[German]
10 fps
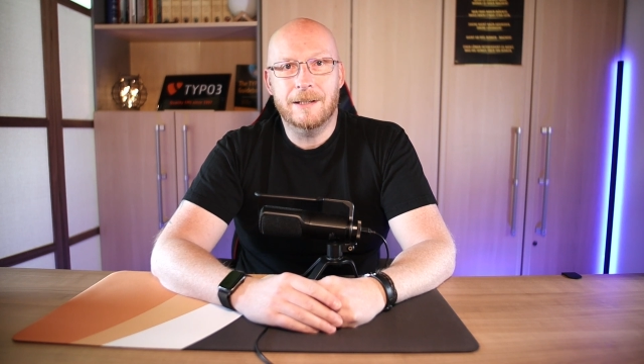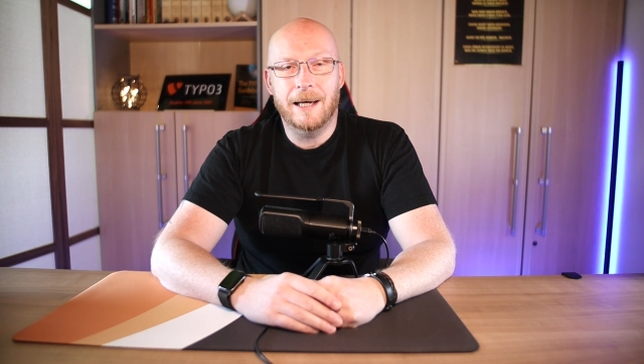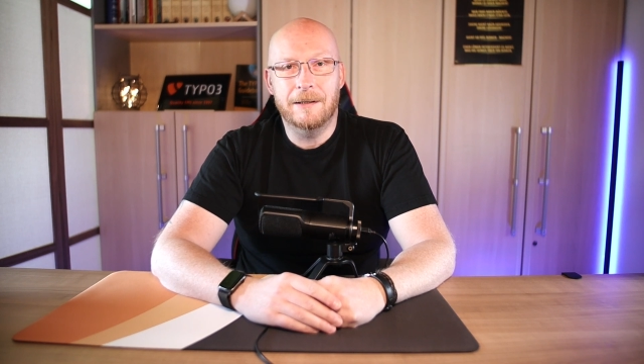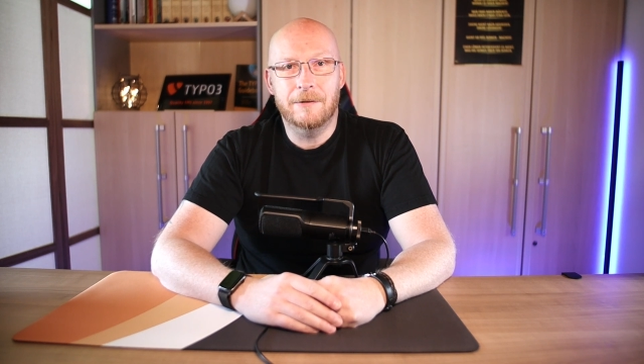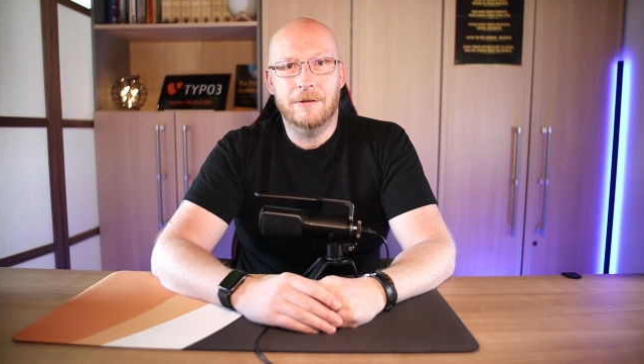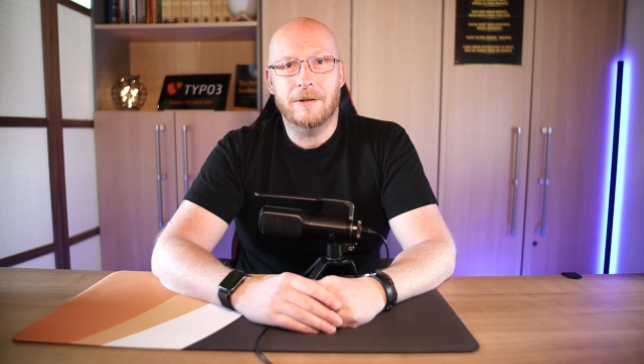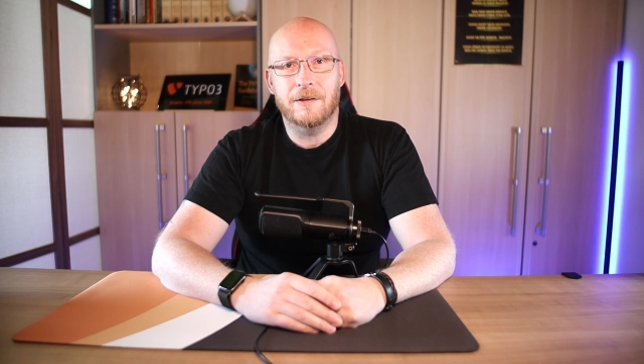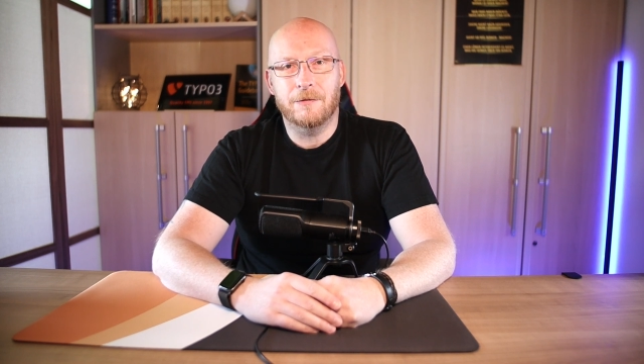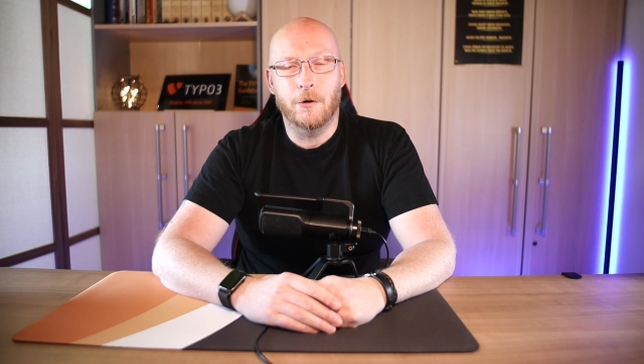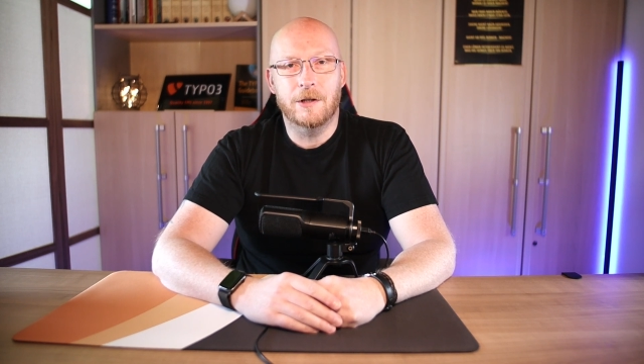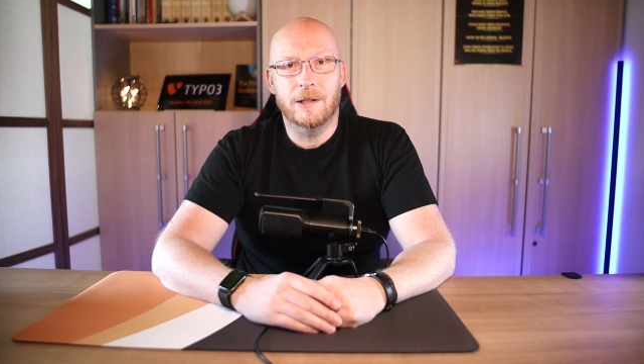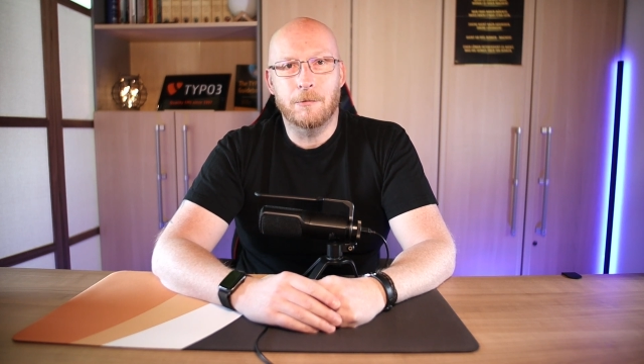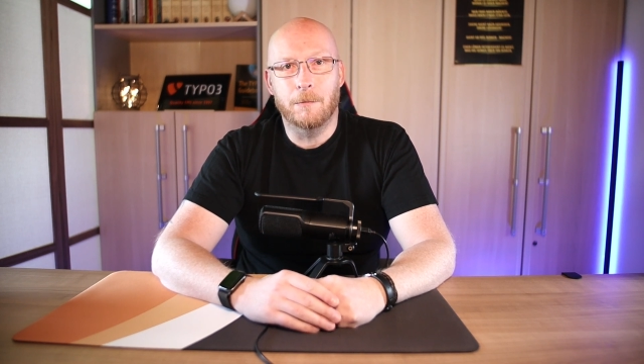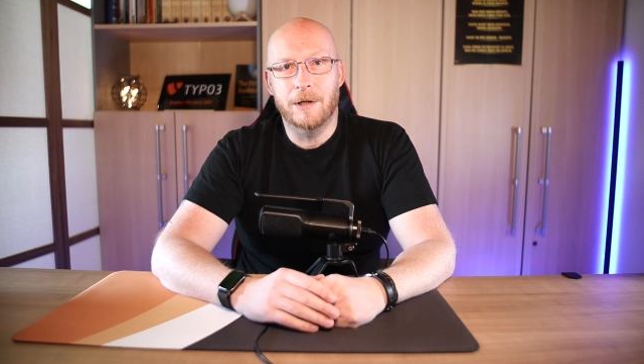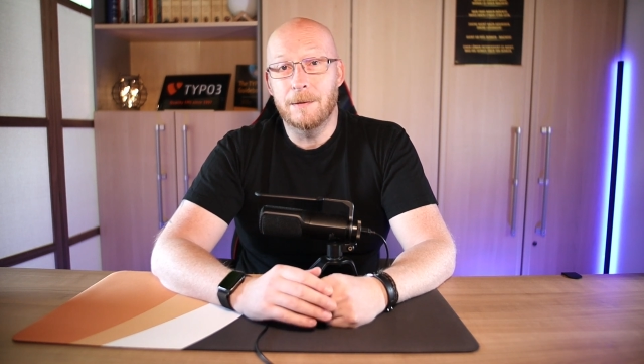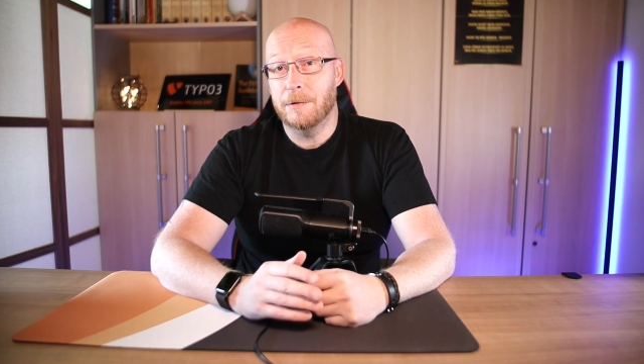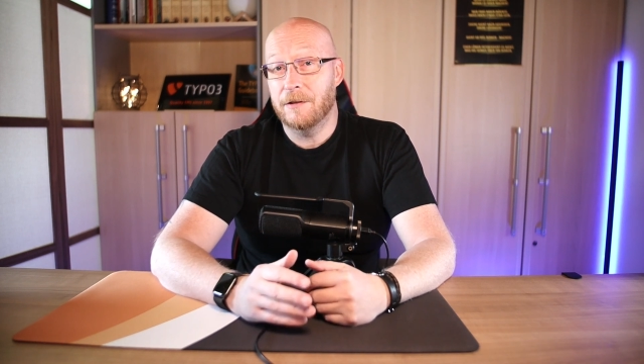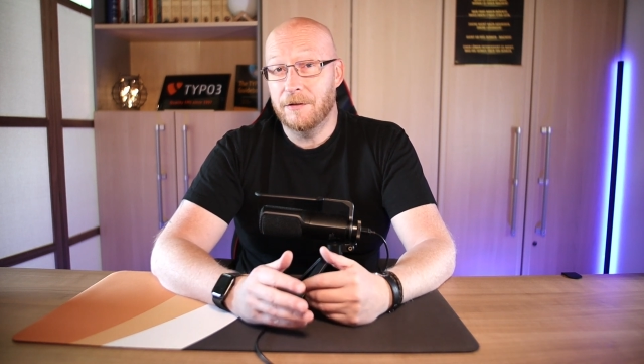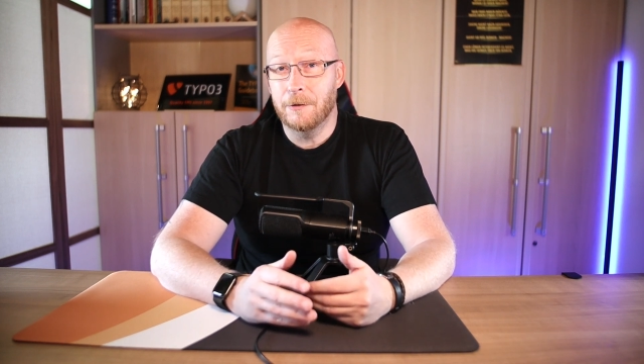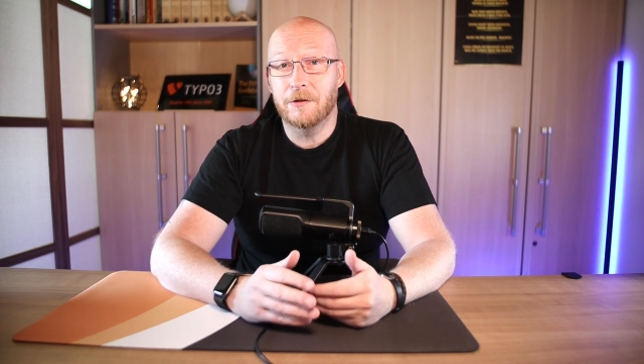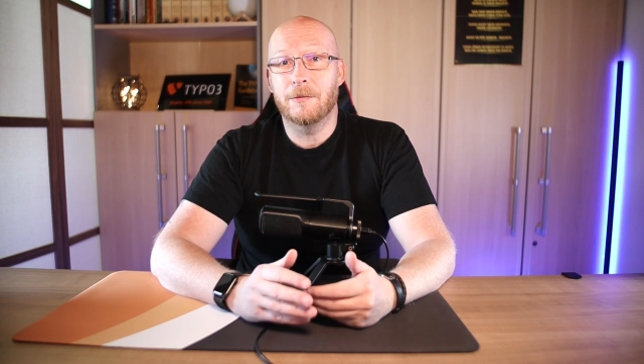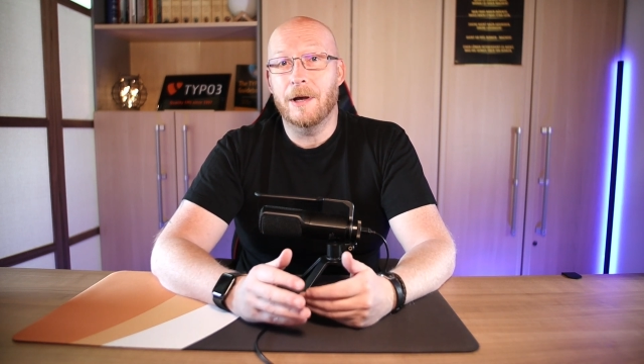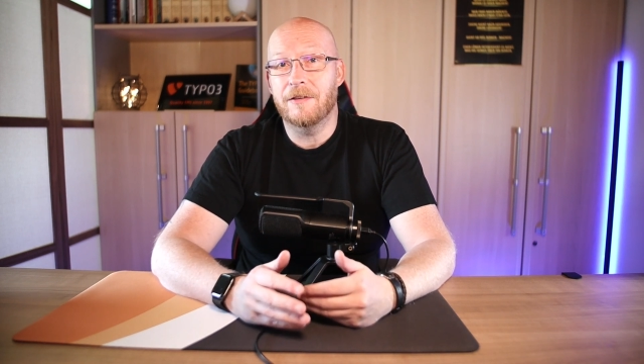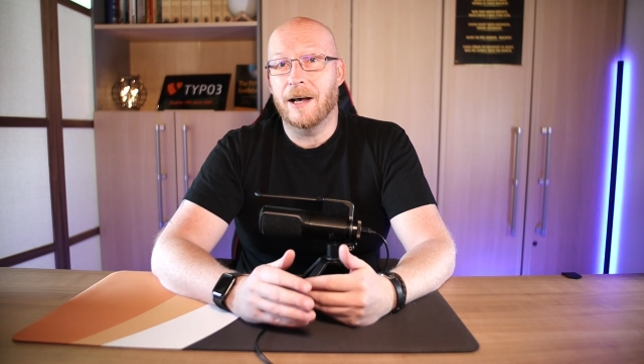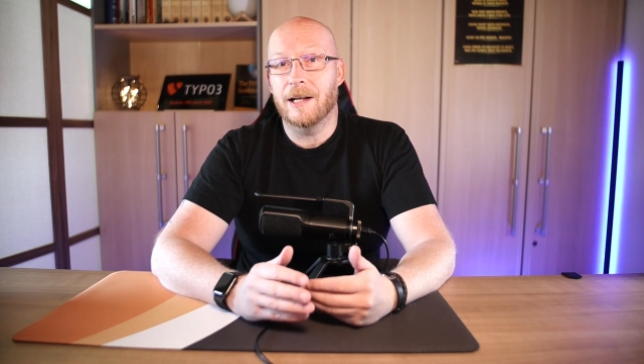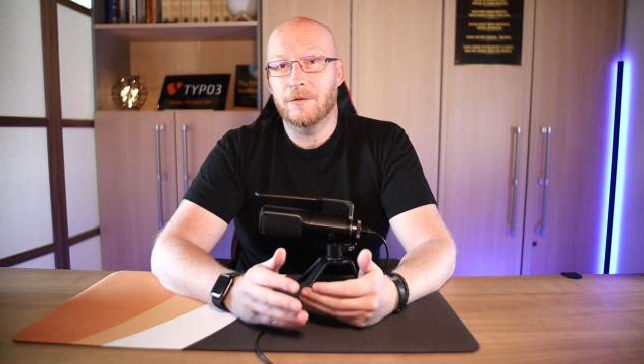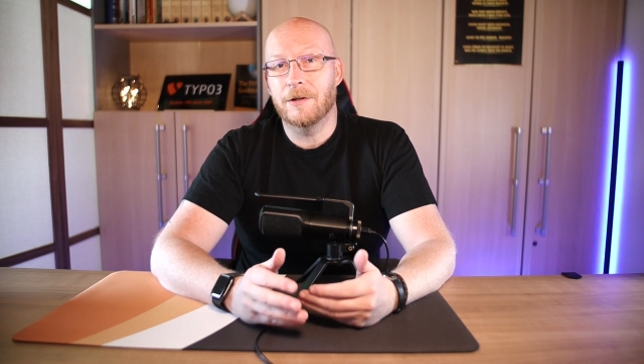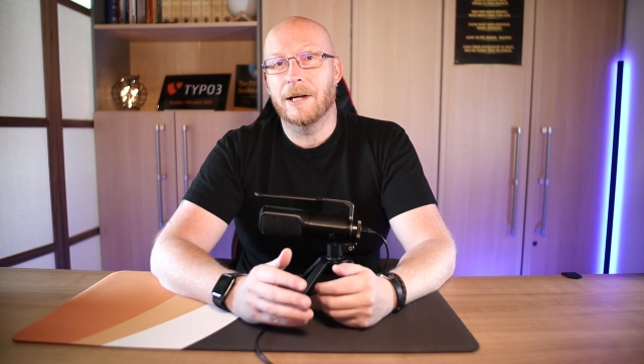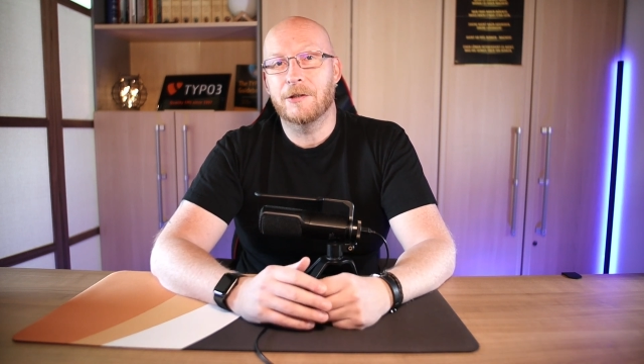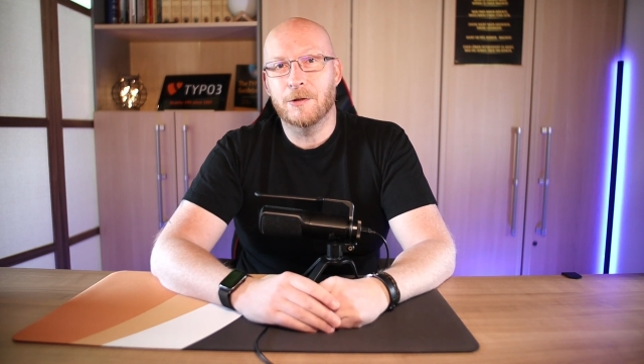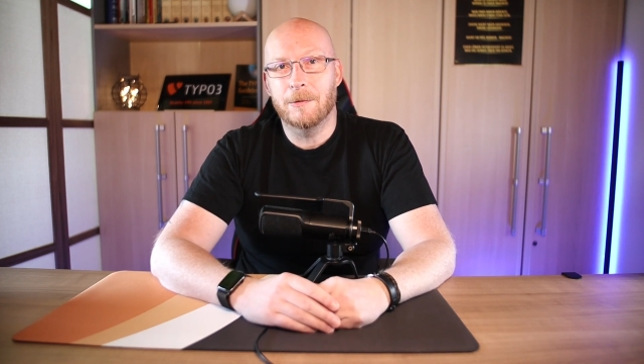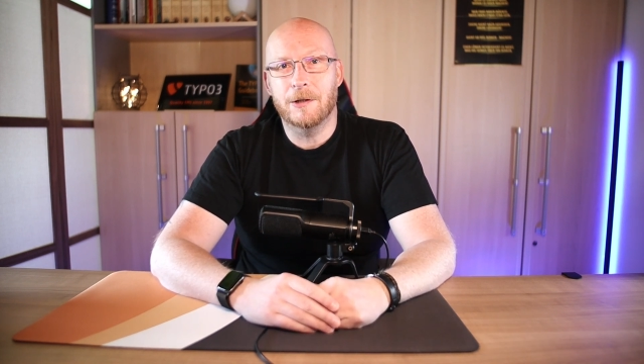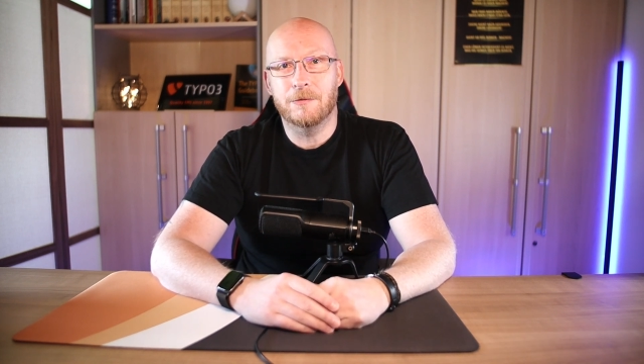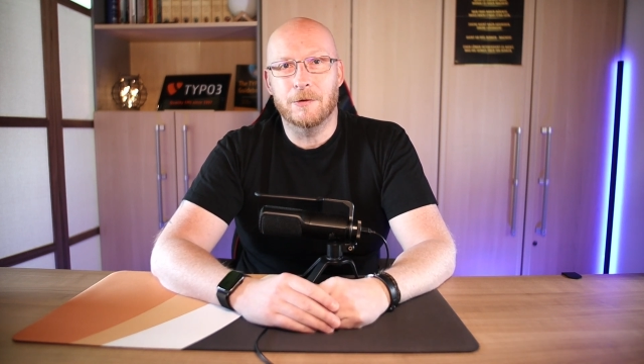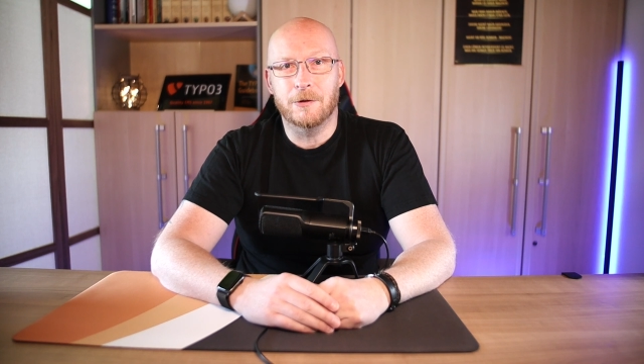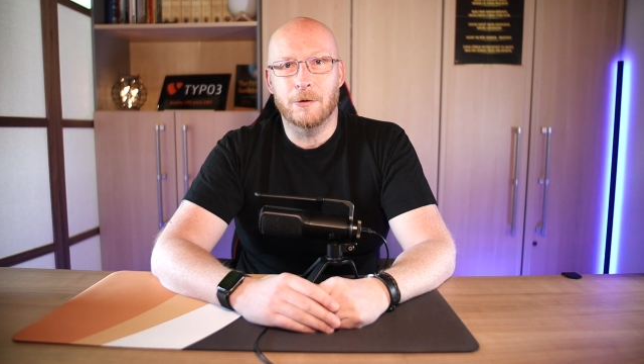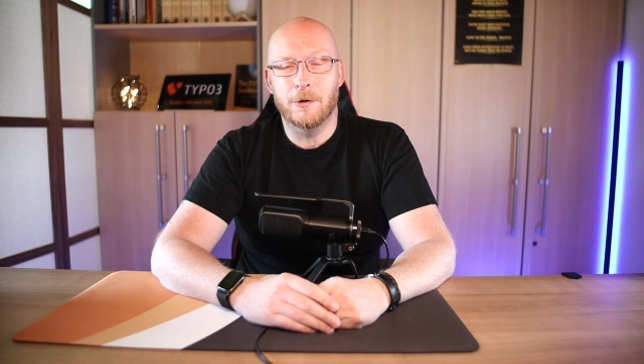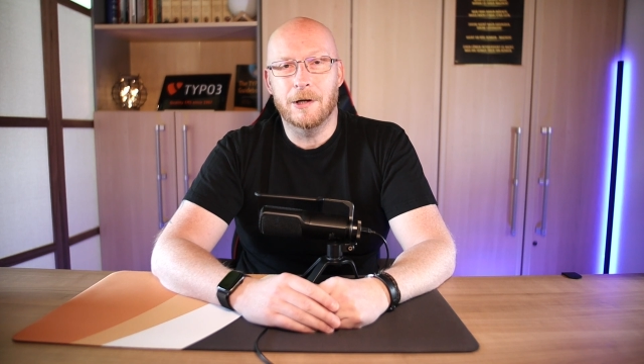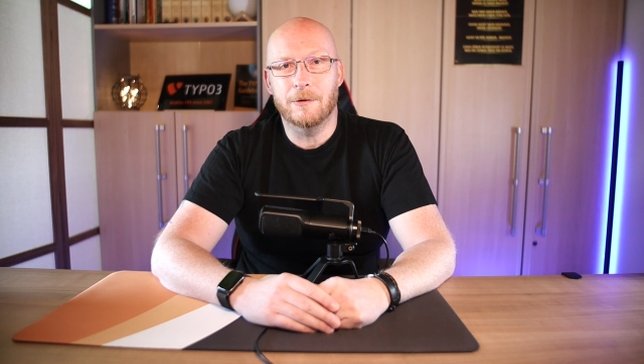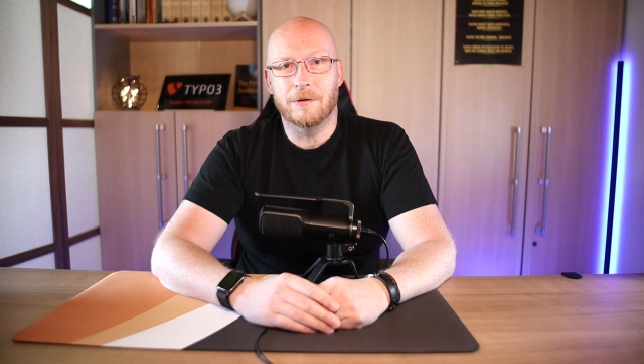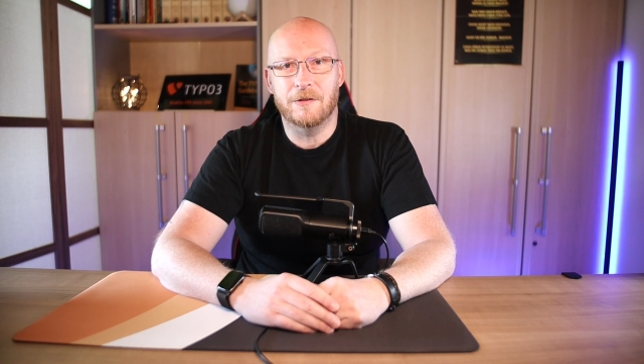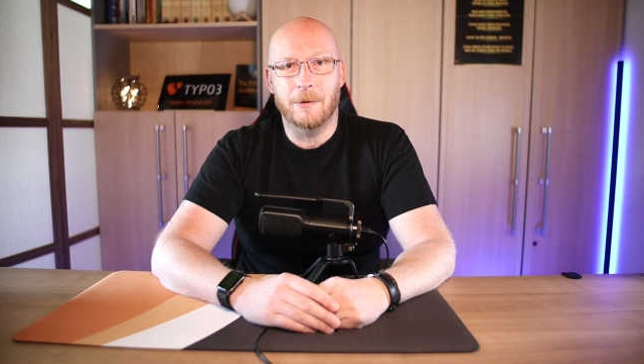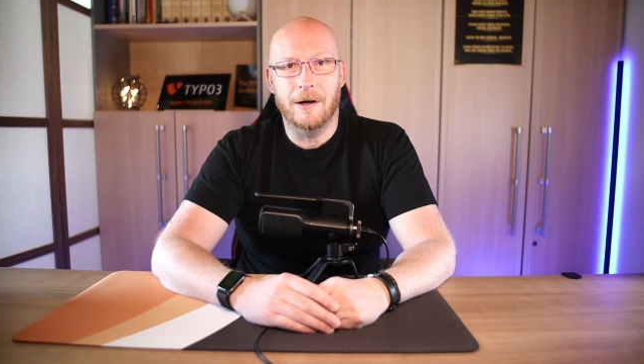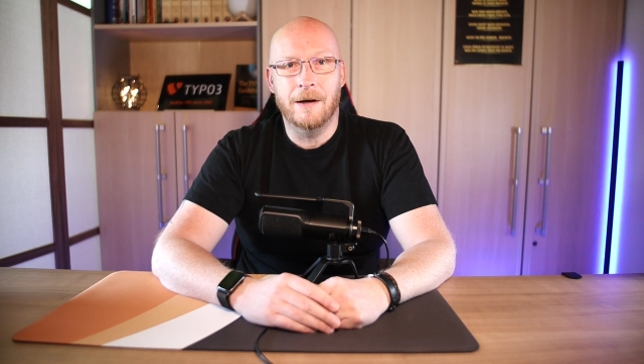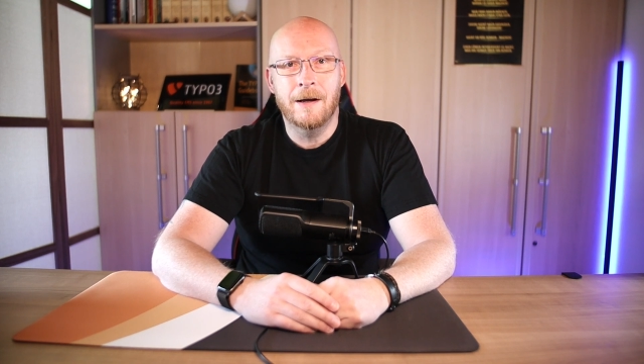kennt das folgende Problem beziehungsweise hat vielleicht schon mal davon gehört und zwar